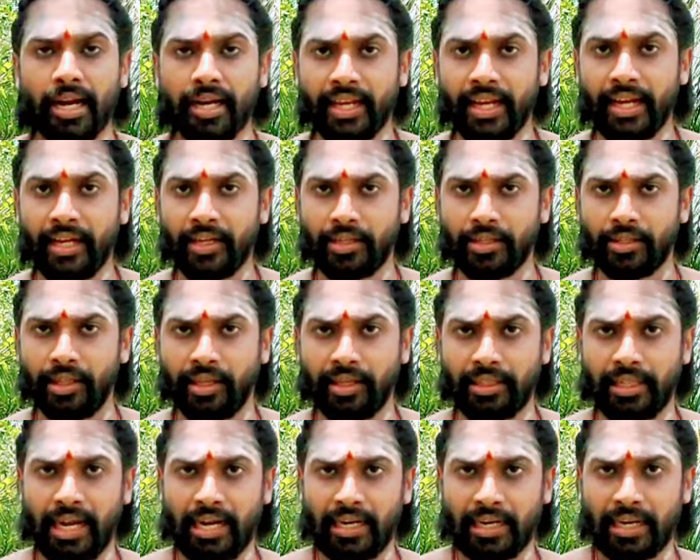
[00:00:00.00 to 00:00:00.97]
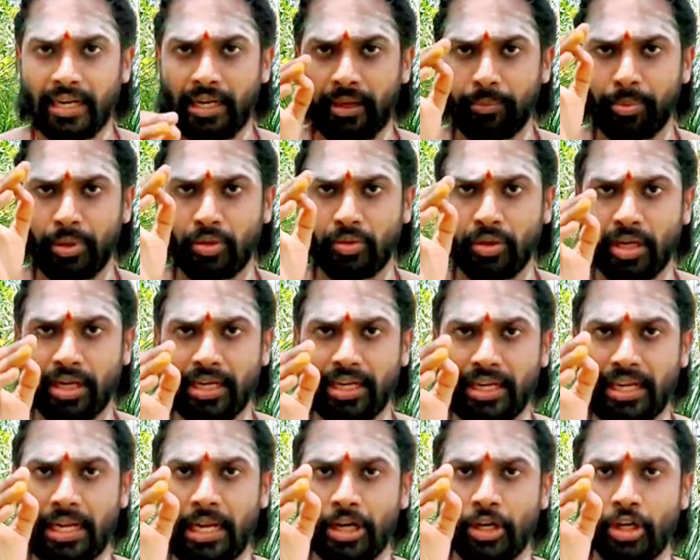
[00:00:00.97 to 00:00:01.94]
அடியனுக்கு தெரிந்தால் கண்டிப்பாக
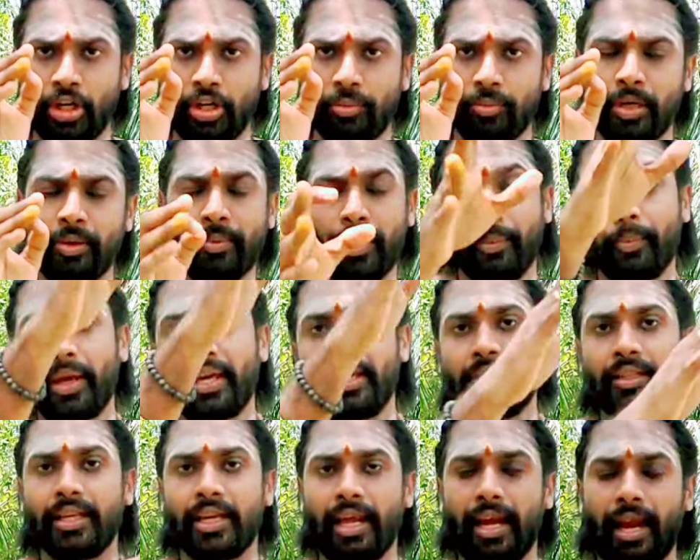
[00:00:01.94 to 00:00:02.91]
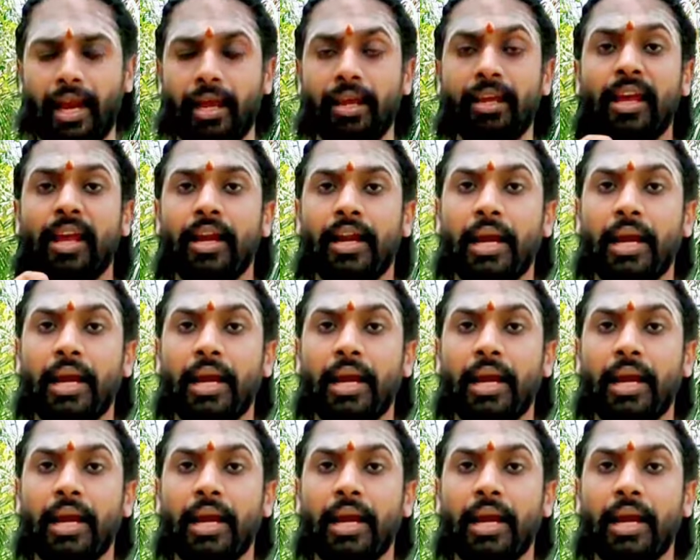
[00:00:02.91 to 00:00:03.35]
உங்ககிட்ட காணொலி மூலமாக பயந்துக்கிறேன்